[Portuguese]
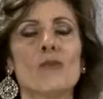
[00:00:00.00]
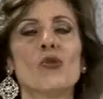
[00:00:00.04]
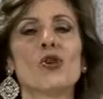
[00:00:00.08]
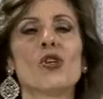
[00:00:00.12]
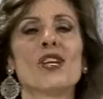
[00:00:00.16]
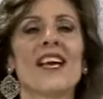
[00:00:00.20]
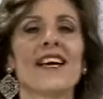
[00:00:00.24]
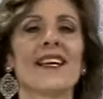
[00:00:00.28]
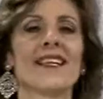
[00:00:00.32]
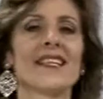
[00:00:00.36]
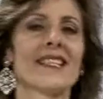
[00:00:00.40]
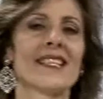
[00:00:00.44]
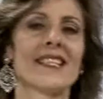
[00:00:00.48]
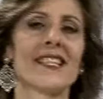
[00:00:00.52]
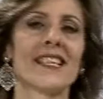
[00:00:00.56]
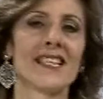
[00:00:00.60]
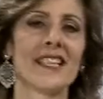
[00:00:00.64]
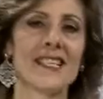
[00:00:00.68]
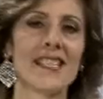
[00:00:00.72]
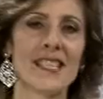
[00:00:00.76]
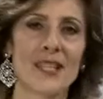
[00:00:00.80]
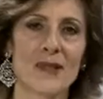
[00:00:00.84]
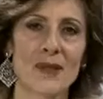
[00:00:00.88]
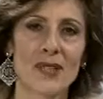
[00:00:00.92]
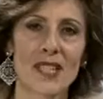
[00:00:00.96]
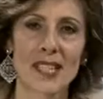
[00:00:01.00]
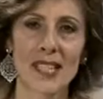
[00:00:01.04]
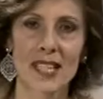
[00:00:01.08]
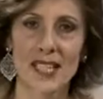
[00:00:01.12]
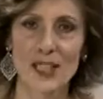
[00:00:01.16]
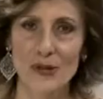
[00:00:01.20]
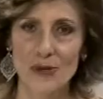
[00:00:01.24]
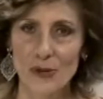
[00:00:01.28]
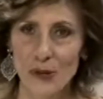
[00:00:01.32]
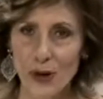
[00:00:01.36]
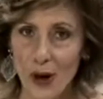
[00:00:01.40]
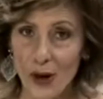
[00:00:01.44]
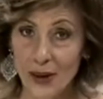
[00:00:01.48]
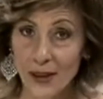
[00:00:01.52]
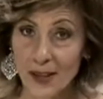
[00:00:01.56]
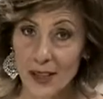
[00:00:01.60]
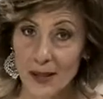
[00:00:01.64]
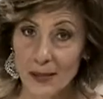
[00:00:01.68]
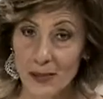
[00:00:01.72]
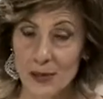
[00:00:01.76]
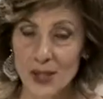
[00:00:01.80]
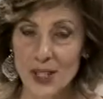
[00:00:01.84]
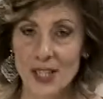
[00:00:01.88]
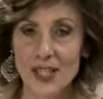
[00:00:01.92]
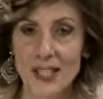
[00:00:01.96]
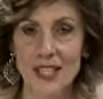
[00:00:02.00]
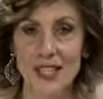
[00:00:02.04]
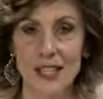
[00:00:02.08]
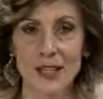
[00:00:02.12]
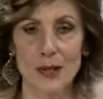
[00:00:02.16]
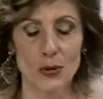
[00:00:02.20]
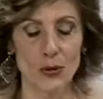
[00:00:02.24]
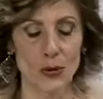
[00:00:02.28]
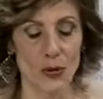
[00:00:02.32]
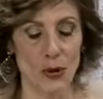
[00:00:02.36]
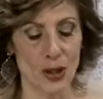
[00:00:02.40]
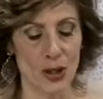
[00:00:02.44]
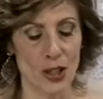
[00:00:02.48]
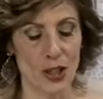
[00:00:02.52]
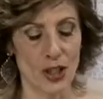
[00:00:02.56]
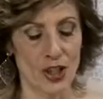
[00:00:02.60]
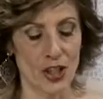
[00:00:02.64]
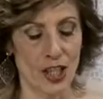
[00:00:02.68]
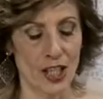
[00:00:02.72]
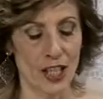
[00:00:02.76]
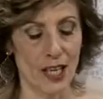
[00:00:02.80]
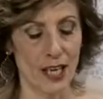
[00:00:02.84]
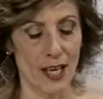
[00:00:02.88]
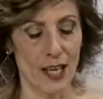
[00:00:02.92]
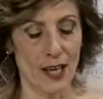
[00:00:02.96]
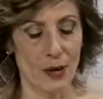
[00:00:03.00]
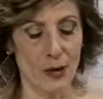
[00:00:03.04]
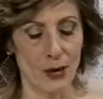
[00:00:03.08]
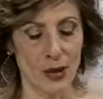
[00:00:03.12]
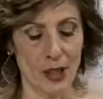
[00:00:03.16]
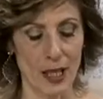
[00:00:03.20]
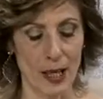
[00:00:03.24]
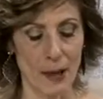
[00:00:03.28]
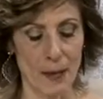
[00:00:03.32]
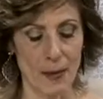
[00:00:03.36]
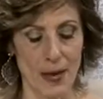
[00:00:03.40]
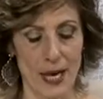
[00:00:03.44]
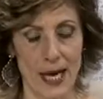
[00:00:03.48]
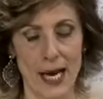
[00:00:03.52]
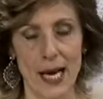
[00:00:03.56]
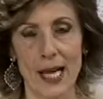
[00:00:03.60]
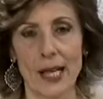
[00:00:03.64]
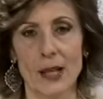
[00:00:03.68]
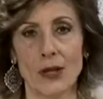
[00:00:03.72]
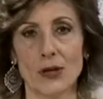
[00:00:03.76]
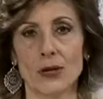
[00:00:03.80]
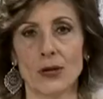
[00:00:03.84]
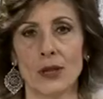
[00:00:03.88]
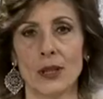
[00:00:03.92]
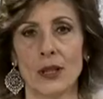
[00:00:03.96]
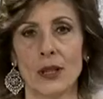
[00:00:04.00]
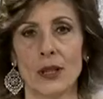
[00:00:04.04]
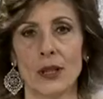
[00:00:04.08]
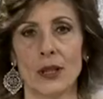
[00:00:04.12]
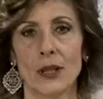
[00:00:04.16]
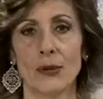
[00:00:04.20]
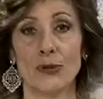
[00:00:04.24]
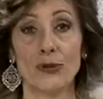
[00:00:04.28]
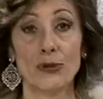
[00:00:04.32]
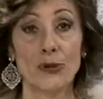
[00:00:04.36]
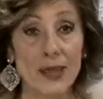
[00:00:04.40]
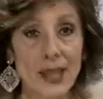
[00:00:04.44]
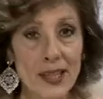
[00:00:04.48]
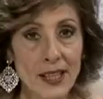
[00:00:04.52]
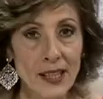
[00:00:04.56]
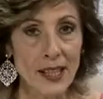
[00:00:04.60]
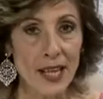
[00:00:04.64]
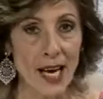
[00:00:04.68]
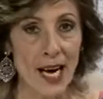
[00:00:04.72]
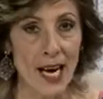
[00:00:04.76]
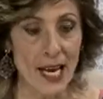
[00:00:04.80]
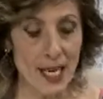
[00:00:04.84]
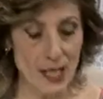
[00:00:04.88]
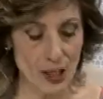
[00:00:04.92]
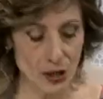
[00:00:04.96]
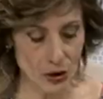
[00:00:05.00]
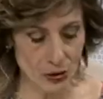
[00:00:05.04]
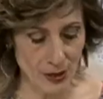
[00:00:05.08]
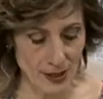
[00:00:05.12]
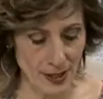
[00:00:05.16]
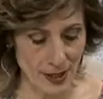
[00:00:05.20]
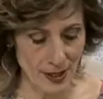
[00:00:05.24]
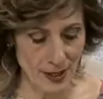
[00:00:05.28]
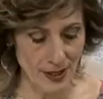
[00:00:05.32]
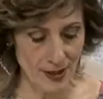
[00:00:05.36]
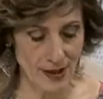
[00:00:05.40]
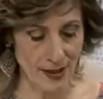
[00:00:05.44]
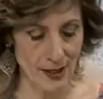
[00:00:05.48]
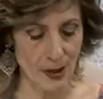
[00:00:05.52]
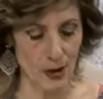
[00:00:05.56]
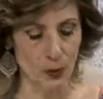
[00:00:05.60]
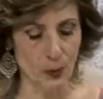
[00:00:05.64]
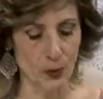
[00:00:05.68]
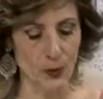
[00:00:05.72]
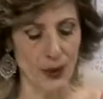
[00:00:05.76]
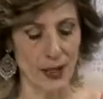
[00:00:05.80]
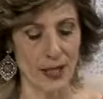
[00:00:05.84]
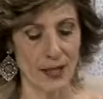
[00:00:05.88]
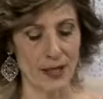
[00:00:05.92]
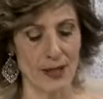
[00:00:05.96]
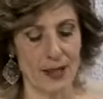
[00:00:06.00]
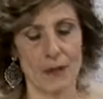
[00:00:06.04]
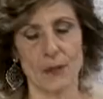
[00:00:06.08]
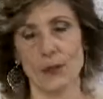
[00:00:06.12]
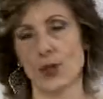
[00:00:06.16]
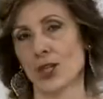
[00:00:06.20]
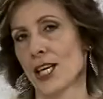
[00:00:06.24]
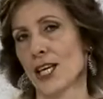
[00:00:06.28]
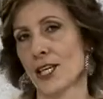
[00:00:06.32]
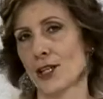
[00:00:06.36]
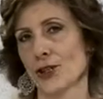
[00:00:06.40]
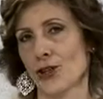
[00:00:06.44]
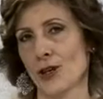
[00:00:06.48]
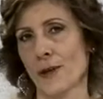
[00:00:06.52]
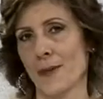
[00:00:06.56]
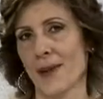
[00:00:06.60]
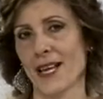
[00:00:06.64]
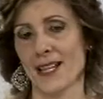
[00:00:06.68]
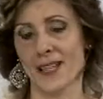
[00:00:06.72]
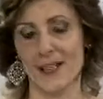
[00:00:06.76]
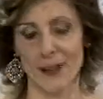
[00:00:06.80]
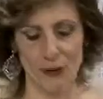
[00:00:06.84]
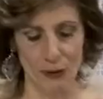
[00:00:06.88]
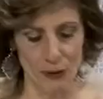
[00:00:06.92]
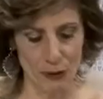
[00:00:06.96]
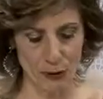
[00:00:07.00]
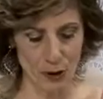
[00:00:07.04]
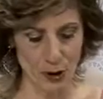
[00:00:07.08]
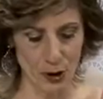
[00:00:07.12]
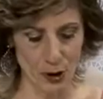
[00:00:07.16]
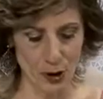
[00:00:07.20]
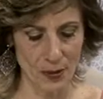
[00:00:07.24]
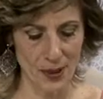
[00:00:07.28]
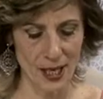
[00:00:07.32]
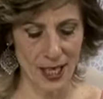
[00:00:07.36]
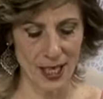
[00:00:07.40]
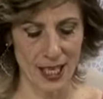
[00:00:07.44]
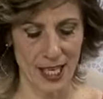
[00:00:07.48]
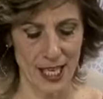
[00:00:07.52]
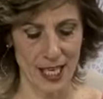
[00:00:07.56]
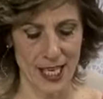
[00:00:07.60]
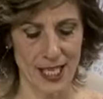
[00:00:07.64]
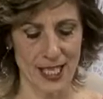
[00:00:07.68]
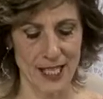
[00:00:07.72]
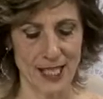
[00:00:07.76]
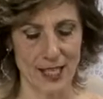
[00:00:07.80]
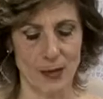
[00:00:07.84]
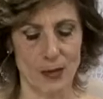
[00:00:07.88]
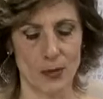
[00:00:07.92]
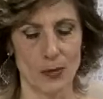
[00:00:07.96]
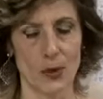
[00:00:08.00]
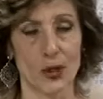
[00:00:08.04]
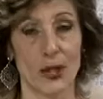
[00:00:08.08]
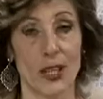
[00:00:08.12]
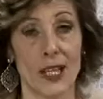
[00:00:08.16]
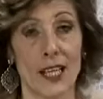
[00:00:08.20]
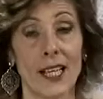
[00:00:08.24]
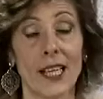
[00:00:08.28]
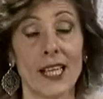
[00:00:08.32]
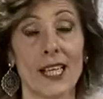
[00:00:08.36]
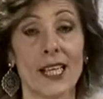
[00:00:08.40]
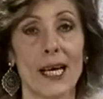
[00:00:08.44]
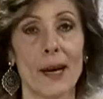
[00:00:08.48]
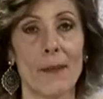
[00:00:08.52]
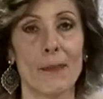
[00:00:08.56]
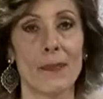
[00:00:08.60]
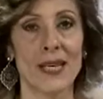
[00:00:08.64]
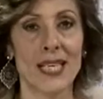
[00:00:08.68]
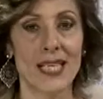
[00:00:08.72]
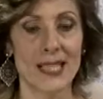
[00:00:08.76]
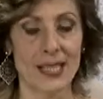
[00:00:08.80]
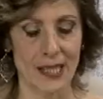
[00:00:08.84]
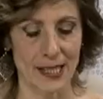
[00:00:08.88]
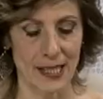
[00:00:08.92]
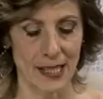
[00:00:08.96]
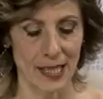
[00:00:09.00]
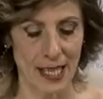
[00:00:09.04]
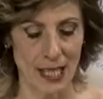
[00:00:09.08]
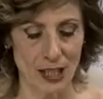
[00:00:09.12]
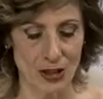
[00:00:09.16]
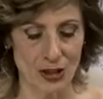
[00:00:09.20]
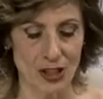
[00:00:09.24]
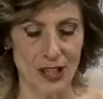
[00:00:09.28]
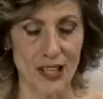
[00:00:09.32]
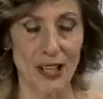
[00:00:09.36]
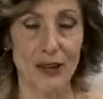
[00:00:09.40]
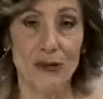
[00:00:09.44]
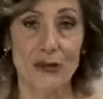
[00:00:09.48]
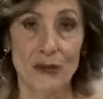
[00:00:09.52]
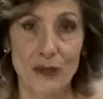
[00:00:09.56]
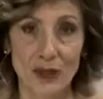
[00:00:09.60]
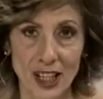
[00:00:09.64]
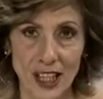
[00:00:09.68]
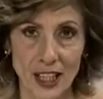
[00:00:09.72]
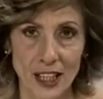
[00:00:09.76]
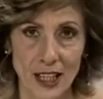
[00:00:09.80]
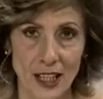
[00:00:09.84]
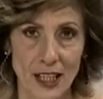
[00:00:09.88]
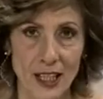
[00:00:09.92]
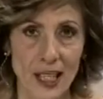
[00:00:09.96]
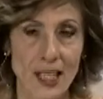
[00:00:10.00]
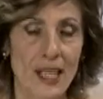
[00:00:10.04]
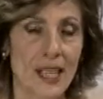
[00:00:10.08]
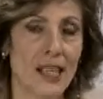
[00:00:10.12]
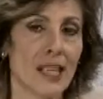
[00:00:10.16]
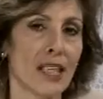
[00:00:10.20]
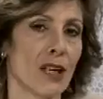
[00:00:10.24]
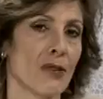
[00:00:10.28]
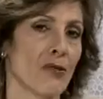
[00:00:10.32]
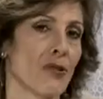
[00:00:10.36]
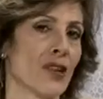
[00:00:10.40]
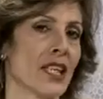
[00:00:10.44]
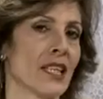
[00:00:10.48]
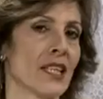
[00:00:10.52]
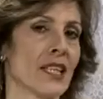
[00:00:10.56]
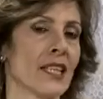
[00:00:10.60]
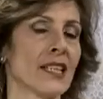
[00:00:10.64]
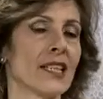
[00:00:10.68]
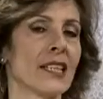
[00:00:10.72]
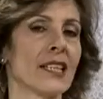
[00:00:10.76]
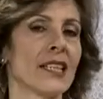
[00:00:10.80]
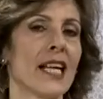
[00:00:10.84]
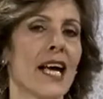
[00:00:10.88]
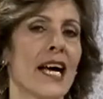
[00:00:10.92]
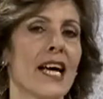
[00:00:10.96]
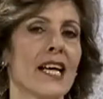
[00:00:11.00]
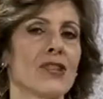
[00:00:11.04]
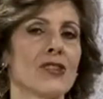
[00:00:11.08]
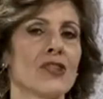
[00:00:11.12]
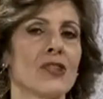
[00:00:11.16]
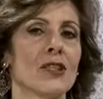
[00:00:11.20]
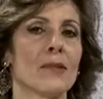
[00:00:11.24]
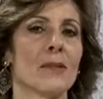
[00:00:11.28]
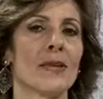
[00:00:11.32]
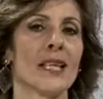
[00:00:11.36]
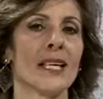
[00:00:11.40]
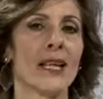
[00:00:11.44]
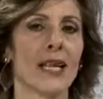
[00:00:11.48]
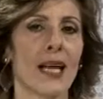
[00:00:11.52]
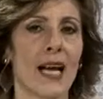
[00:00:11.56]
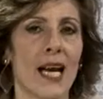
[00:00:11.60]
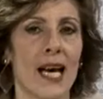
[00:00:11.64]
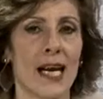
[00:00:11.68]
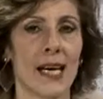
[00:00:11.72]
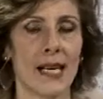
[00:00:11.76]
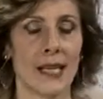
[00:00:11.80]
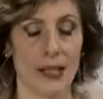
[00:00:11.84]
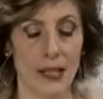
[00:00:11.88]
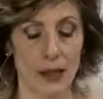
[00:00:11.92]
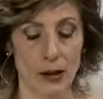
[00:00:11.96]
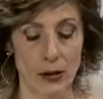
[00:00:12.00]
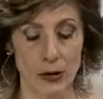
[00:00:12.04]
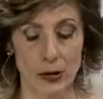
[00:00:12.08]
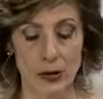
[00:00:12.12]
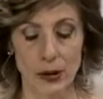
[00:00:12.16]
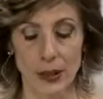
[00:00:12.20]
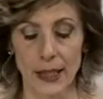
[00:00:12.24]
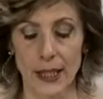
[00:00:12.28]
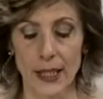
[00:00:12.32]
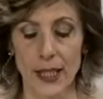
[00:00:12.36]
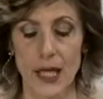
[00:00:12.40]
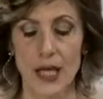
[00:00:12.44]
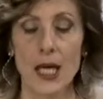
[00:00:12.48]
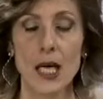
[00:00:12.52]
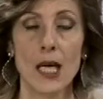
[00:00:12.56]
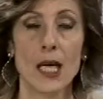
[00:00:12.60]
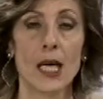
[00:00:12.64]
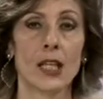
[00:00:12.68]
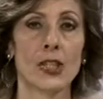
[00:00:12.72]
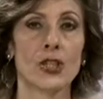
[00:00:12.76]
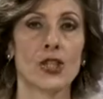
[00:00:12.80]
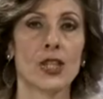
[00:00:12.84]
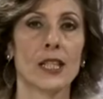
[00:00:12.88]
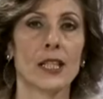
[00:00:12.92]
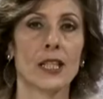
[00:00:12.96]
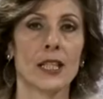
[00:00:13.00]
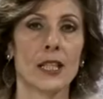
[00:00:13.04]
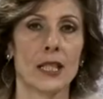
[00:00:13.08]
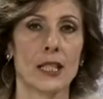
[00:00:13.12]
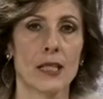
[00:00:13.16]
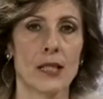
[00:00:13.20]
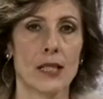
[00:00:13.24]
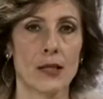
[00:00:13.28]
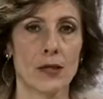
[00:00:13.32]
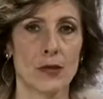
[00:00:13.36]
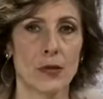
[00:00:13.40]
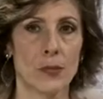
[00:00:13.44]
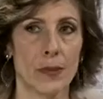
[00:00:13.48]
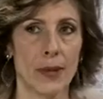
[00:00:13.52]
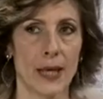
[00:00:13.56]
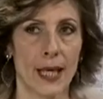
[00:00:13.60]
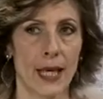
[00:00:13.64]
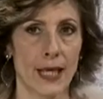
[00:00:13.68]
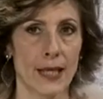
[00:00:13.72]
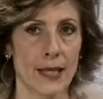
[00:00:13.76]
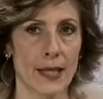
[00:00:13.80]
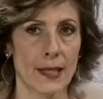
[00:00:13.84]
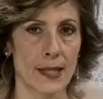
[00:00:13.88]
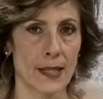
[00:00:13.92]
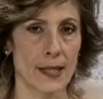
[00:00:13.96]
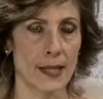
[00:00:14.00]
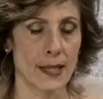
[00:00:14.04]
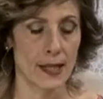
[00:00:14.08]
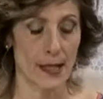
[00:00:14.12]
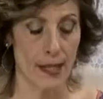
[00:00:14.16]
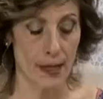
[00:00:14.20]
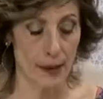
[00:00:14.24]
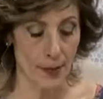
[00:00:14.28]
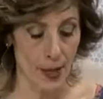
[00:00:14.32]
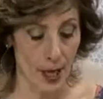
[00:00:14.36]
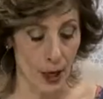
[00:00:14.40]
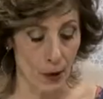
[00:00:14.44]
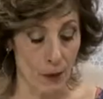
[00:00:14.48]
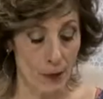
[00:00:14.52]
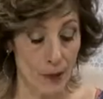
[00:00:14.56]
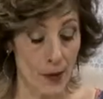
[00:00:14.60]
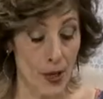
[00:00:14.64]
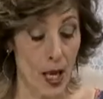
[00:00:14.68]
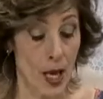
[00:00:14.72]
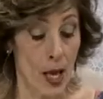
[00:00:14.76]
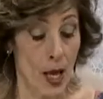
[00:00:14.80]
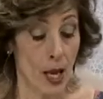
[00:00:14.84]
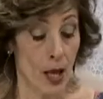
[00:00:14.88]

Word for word: Mulheres em Ação está de volta, mostrando hoje é, o trabalho fantástico exercido por esta mulher chamada Vilma Clarice Morlin, que é presidente da FIC, que é a Fraternidade Irmã Clara, que cuida de crianças com paralisia cerebral.